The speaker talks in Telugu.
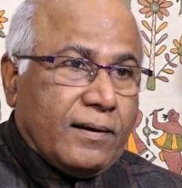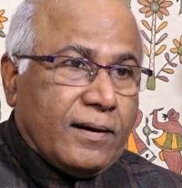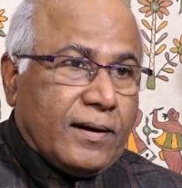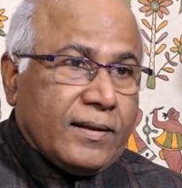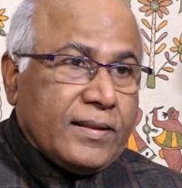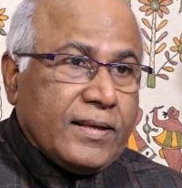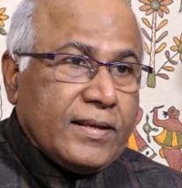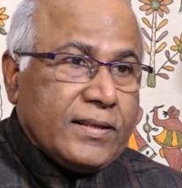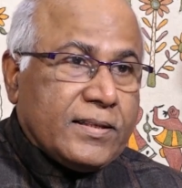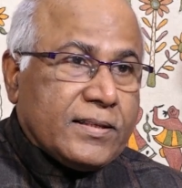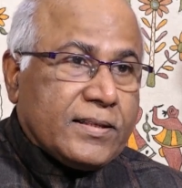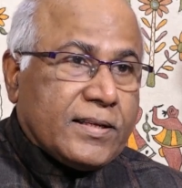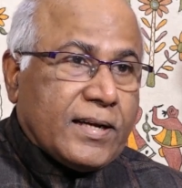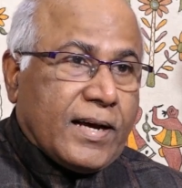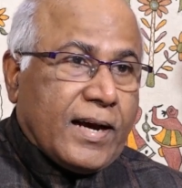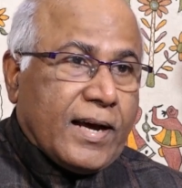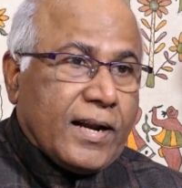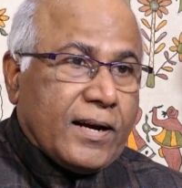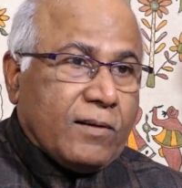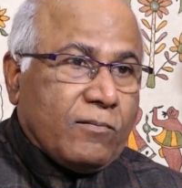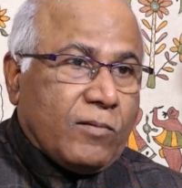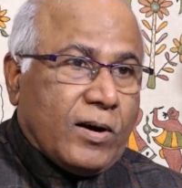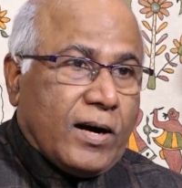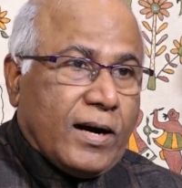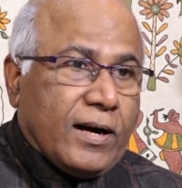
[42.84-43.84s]

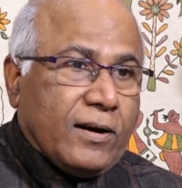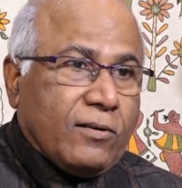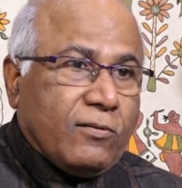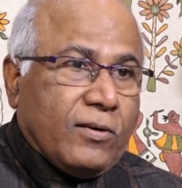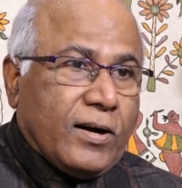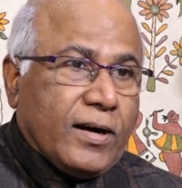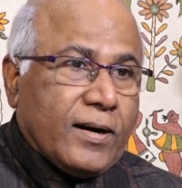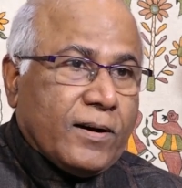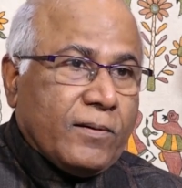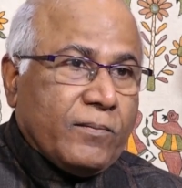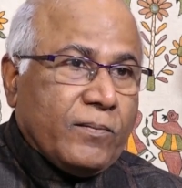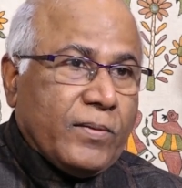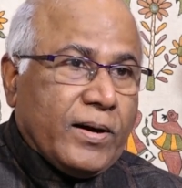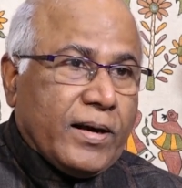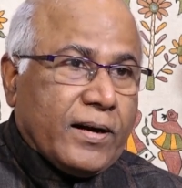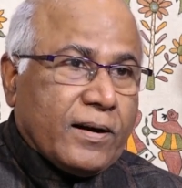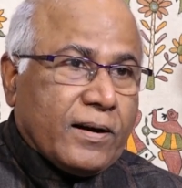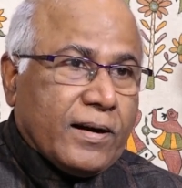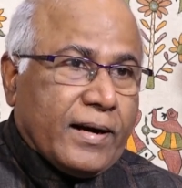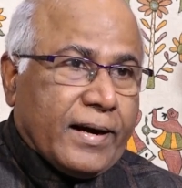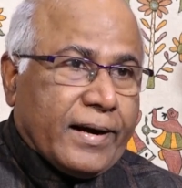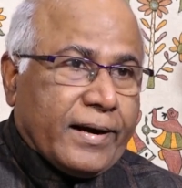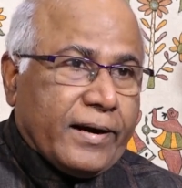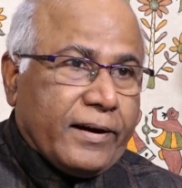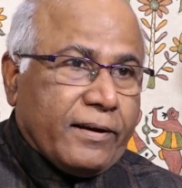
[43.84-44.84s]
అధిష్టానం ఆహ్వానం
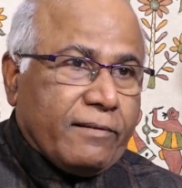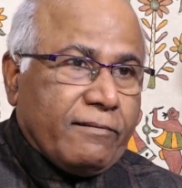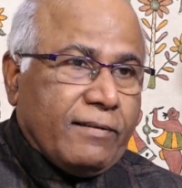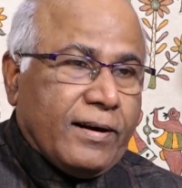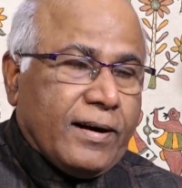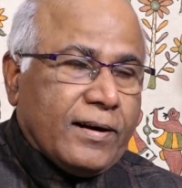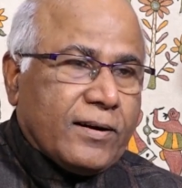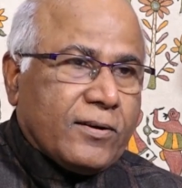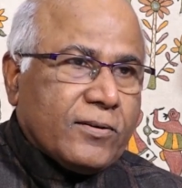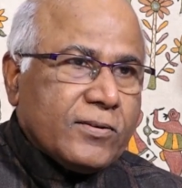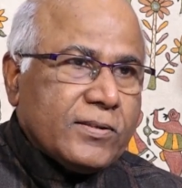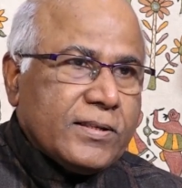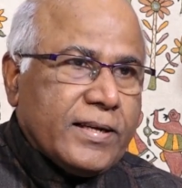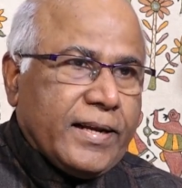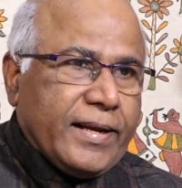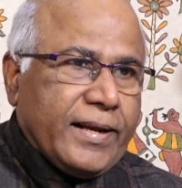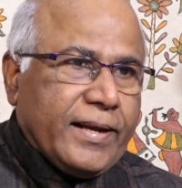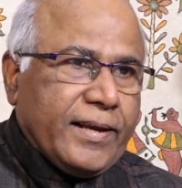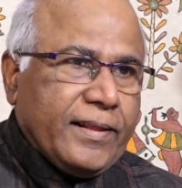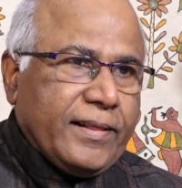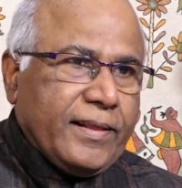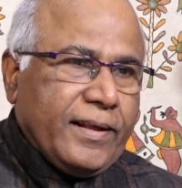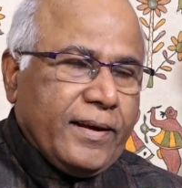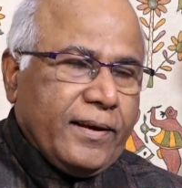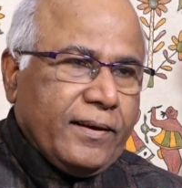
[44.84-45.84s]
మేరకు అక్కడికి వెళ్ళటం
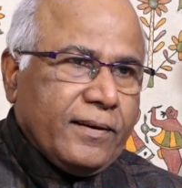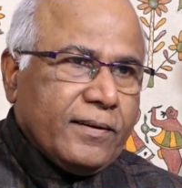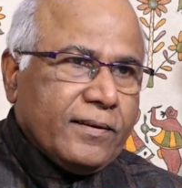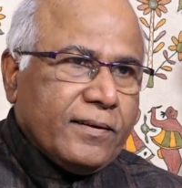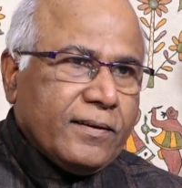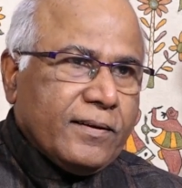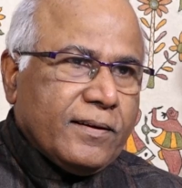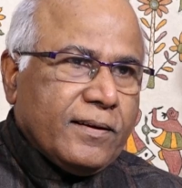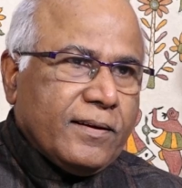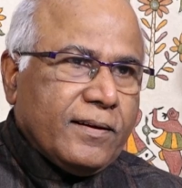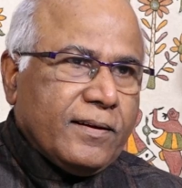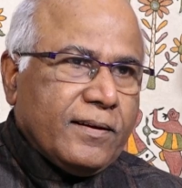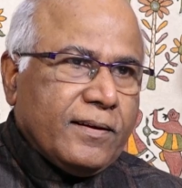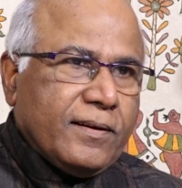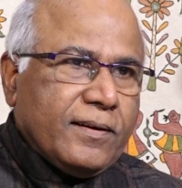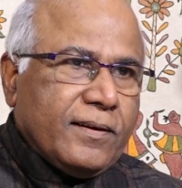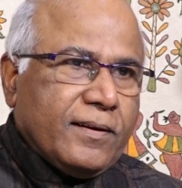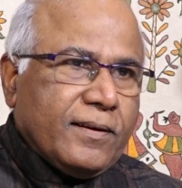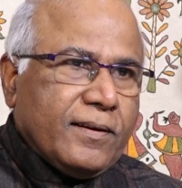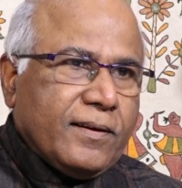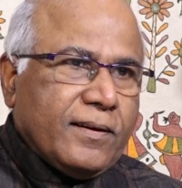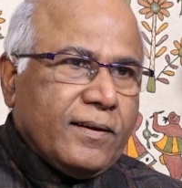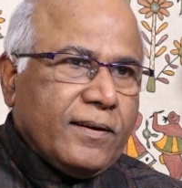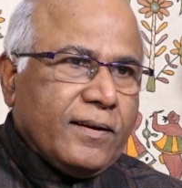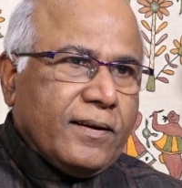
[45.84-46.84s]
జరిగింది
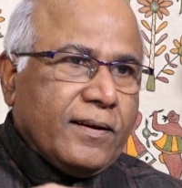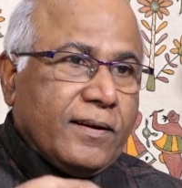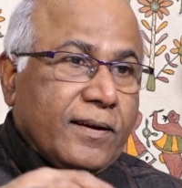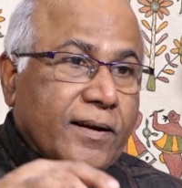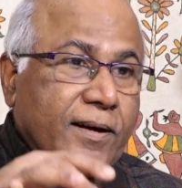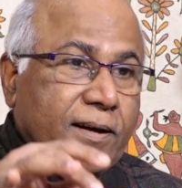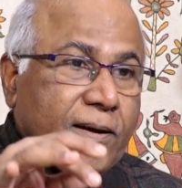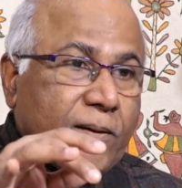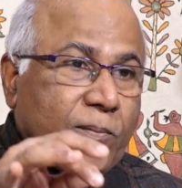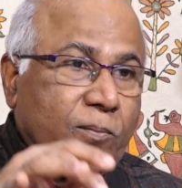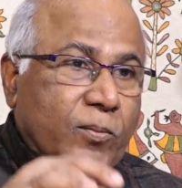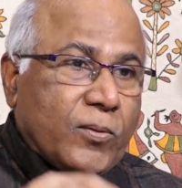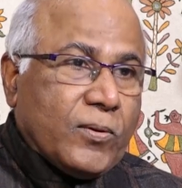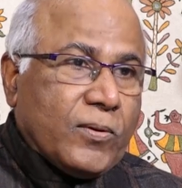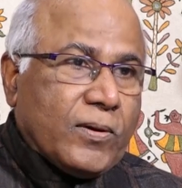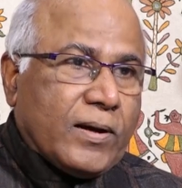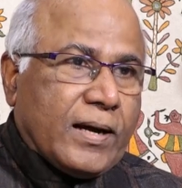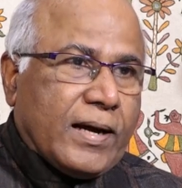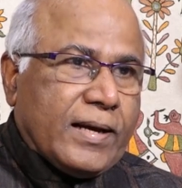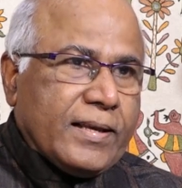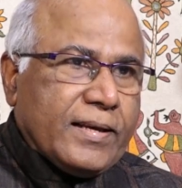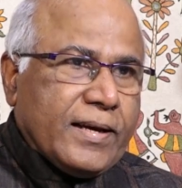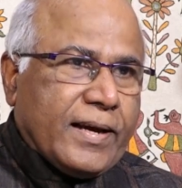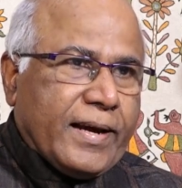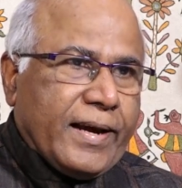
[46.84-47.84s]
ఇక ఇప్పుడు
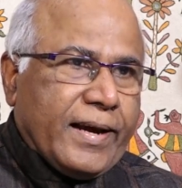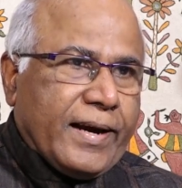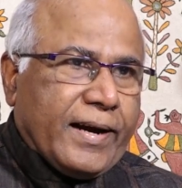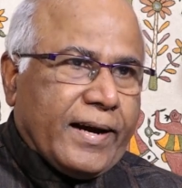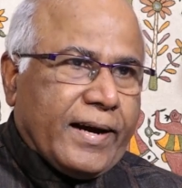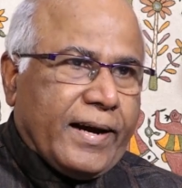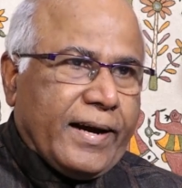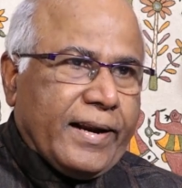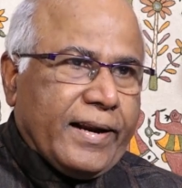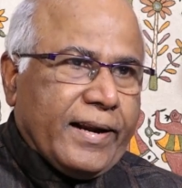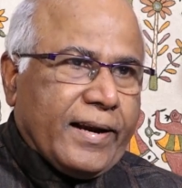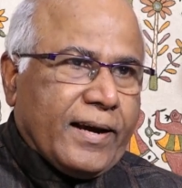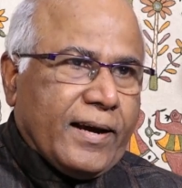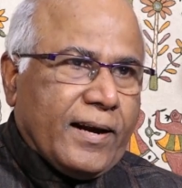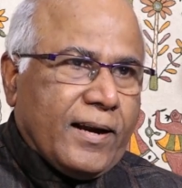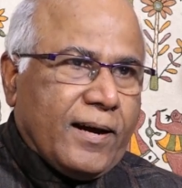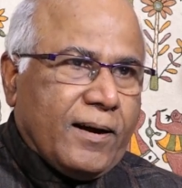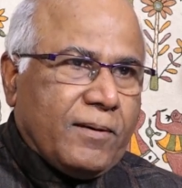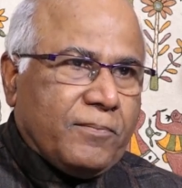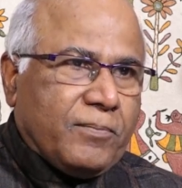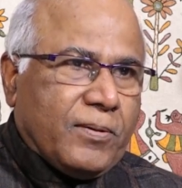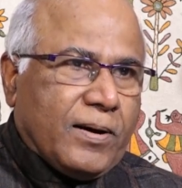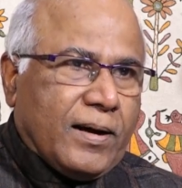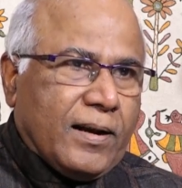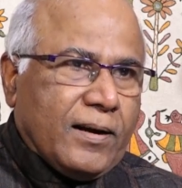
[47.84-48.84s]
రాజకీయ
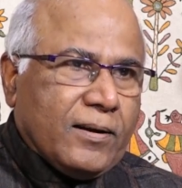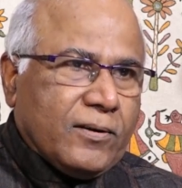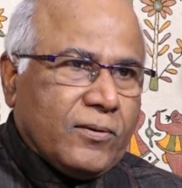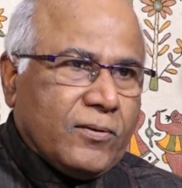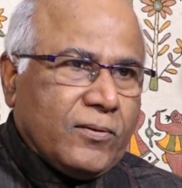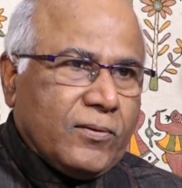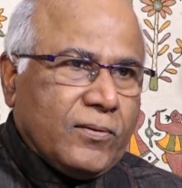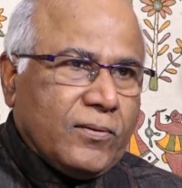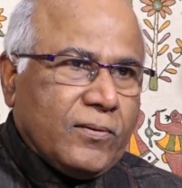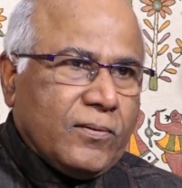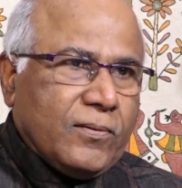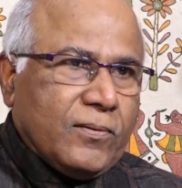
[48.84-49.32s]
కార్యకలాపాలకు